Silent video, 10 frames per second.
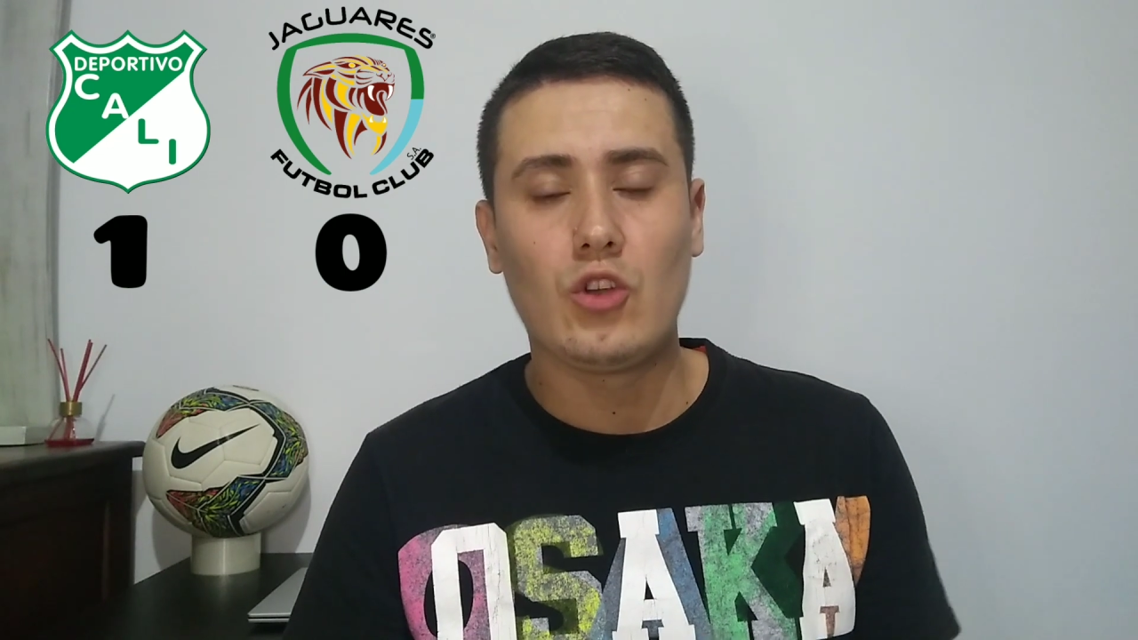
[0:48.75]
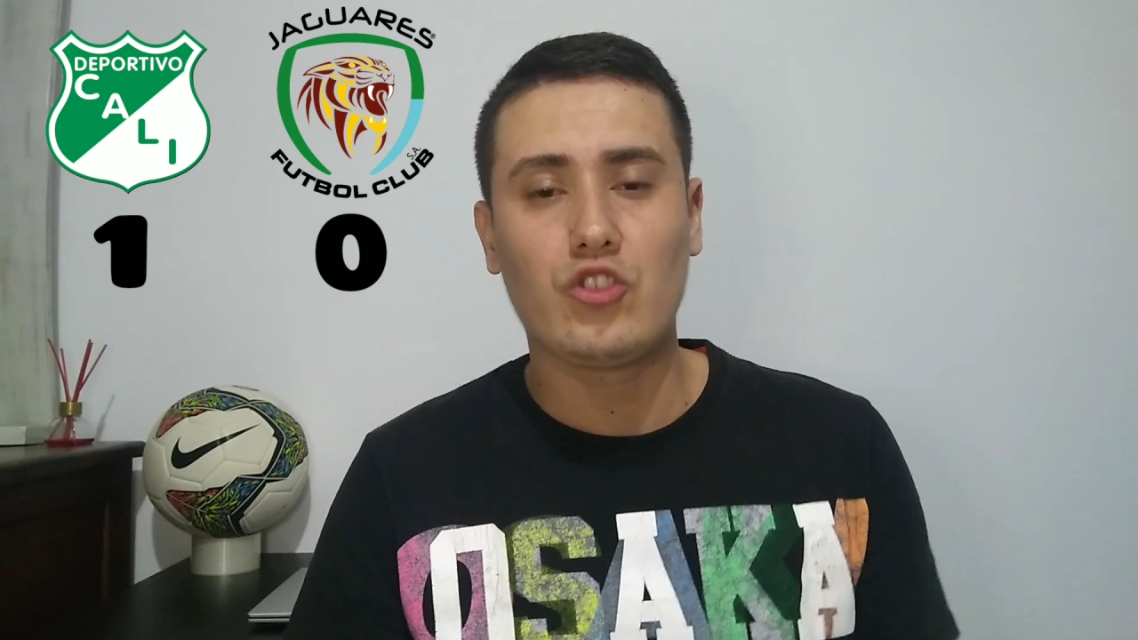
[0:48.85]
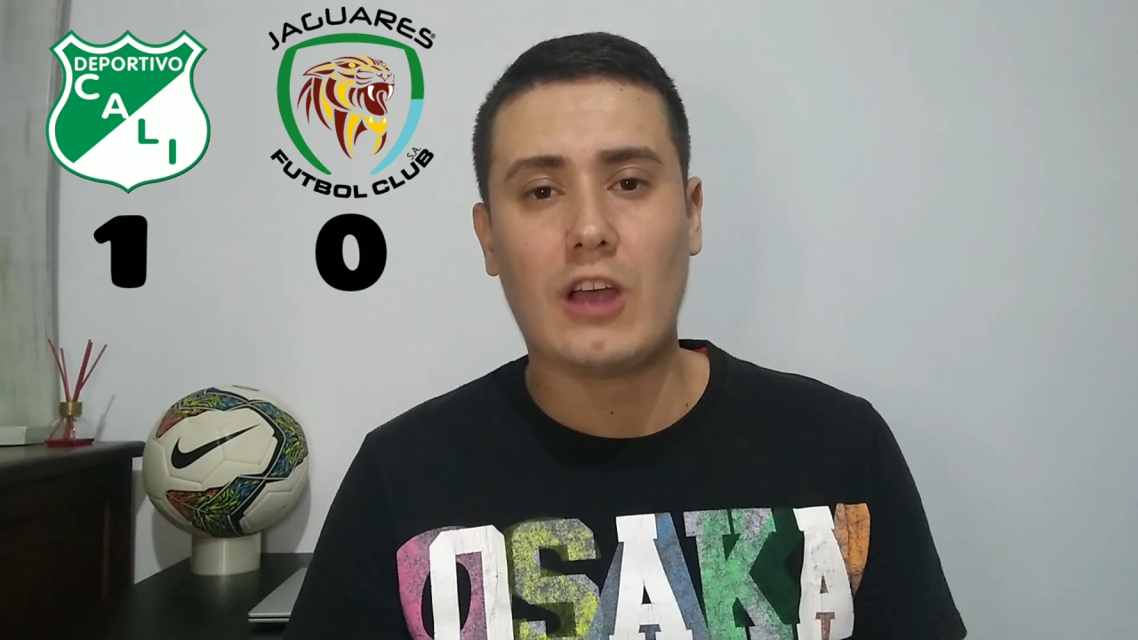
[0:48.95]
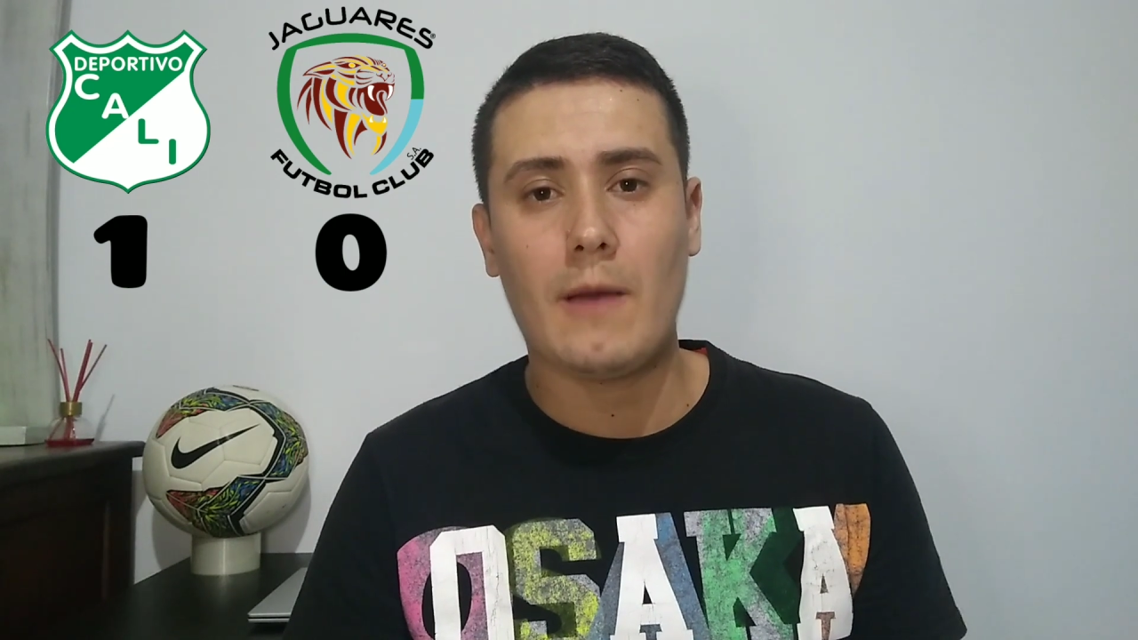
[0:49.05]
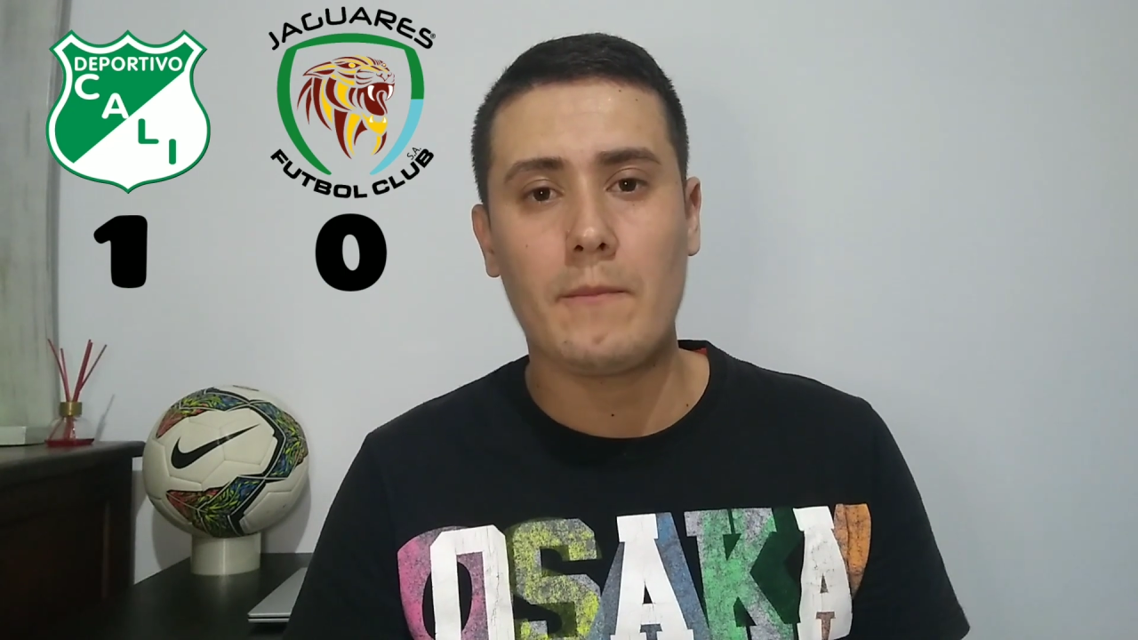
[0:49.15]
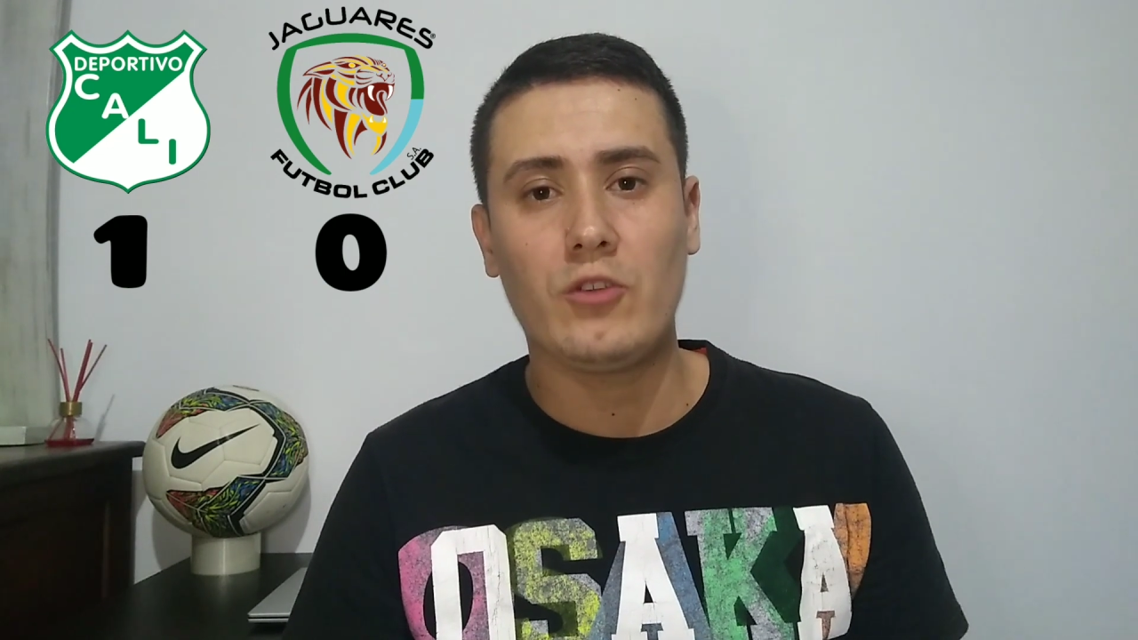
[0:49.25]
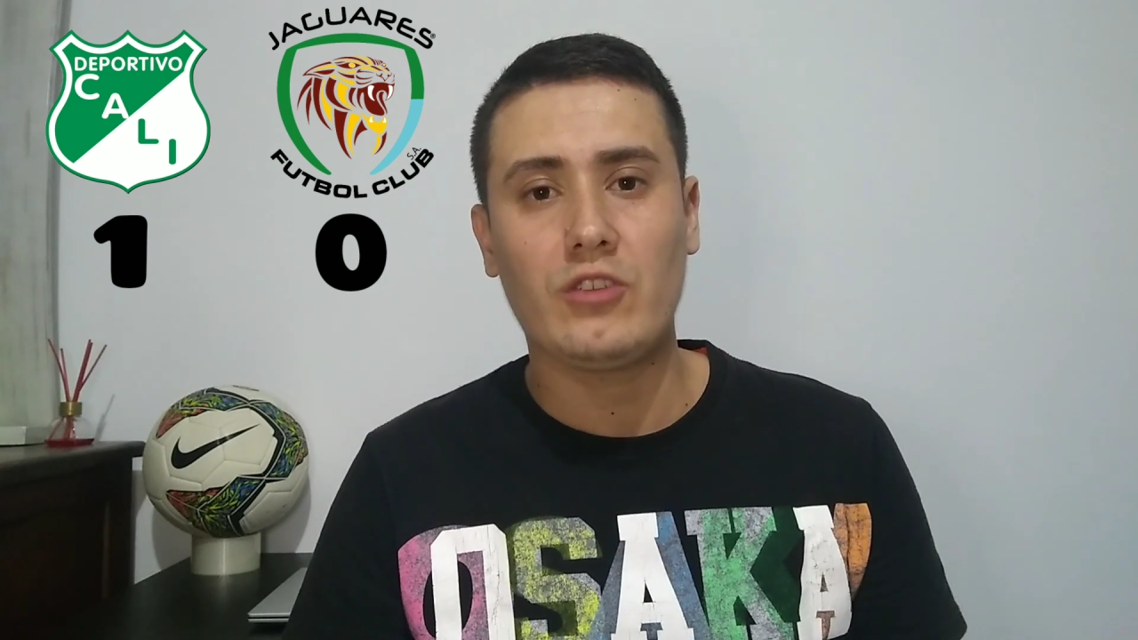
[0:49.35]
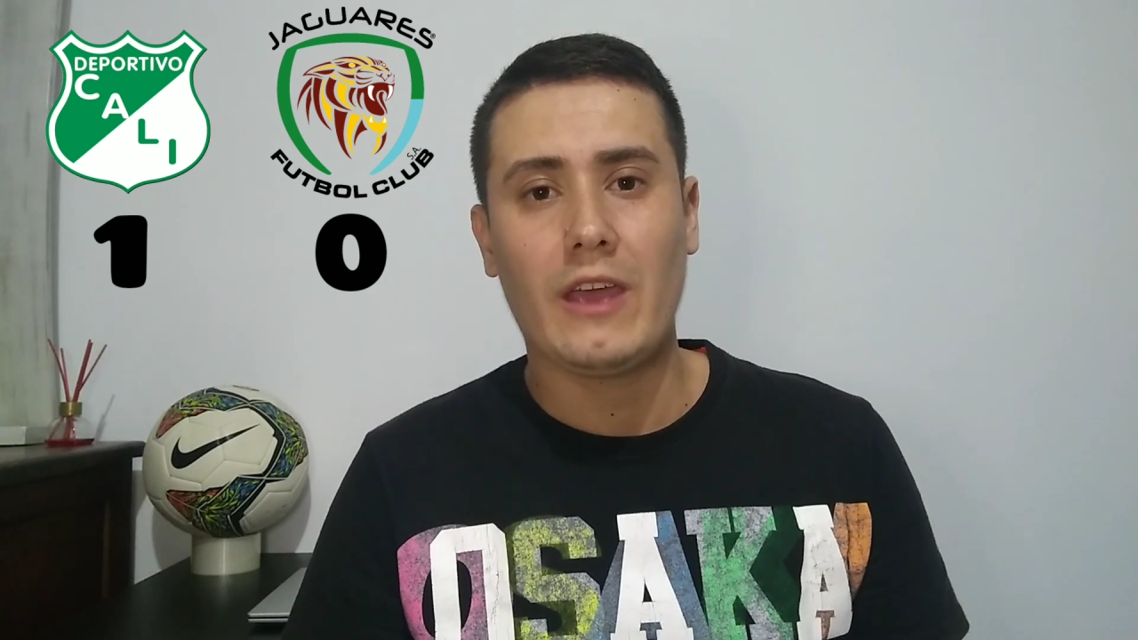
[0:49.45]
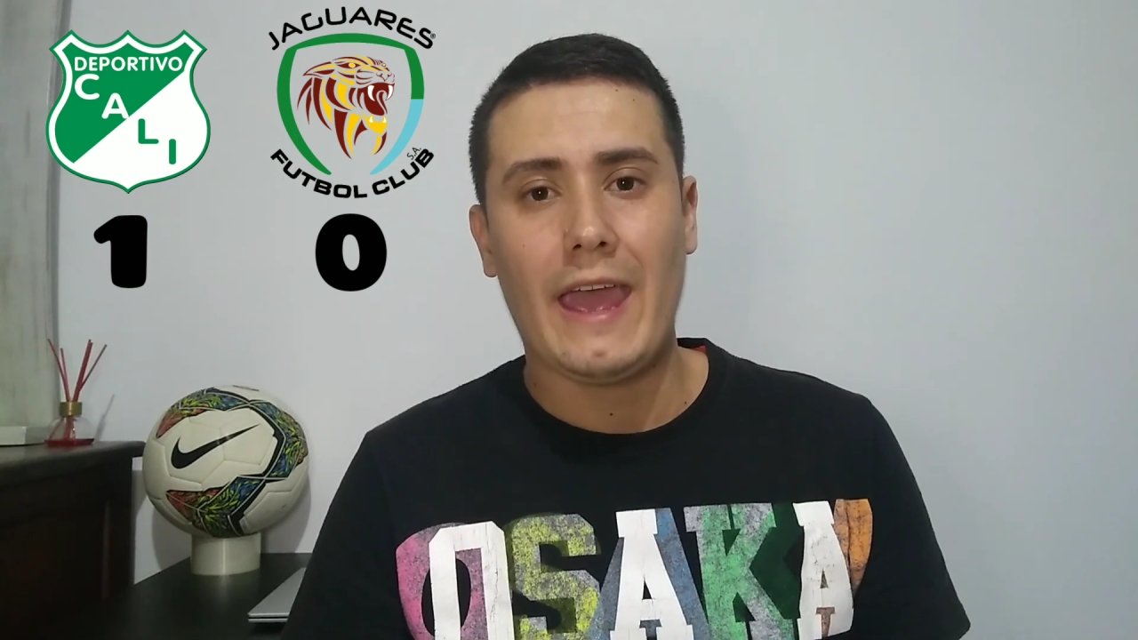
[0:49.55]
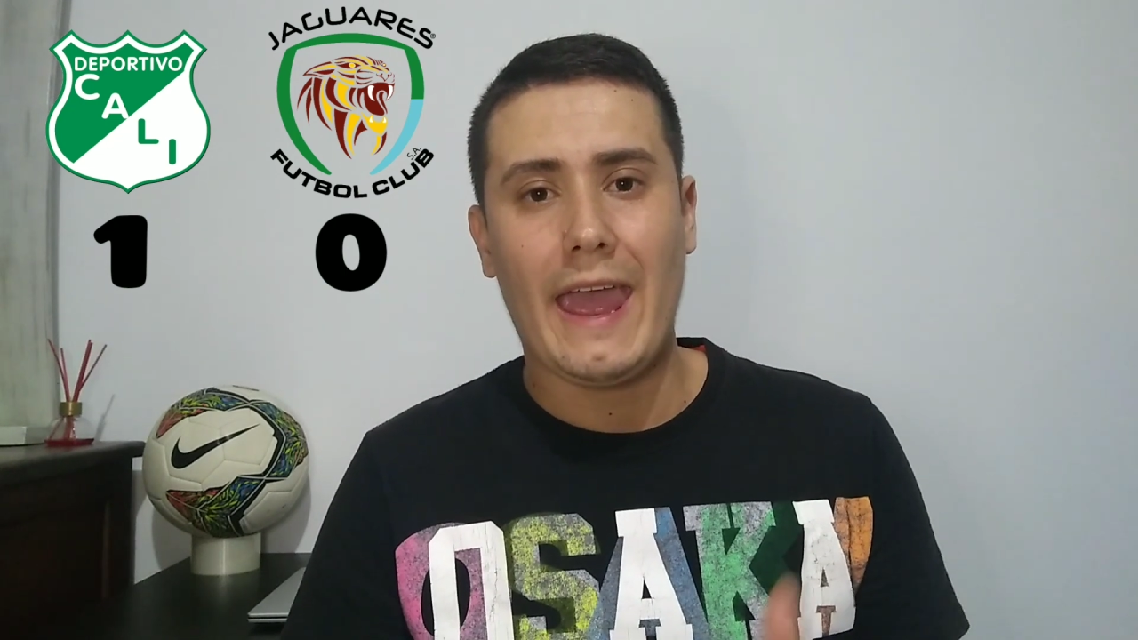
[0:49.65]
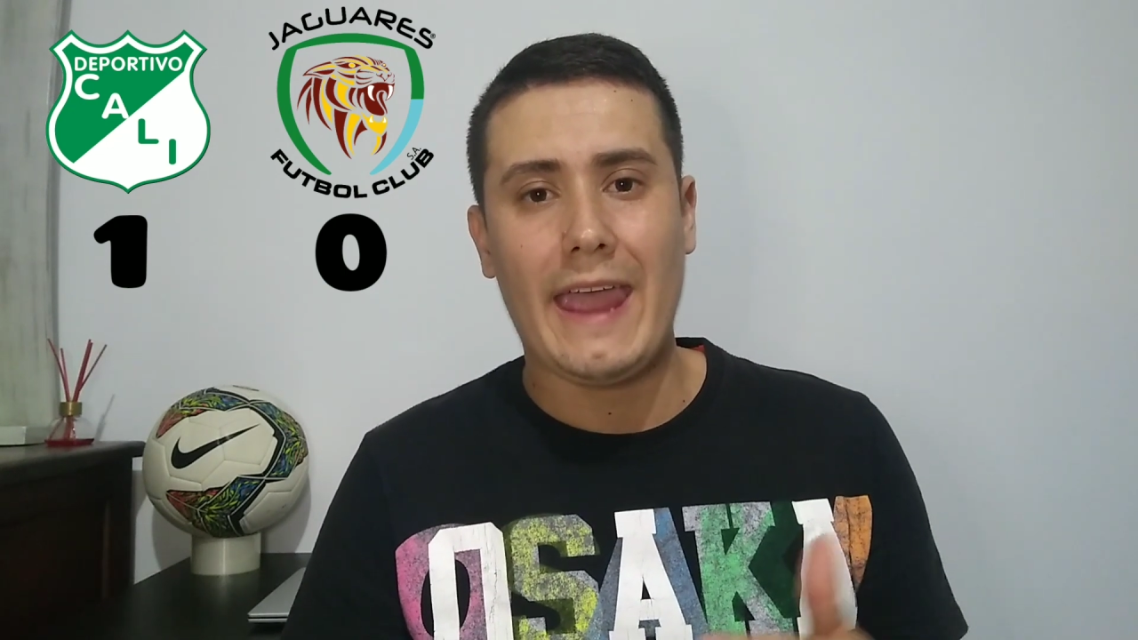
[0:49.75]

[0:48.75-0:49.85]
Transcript: dos cambios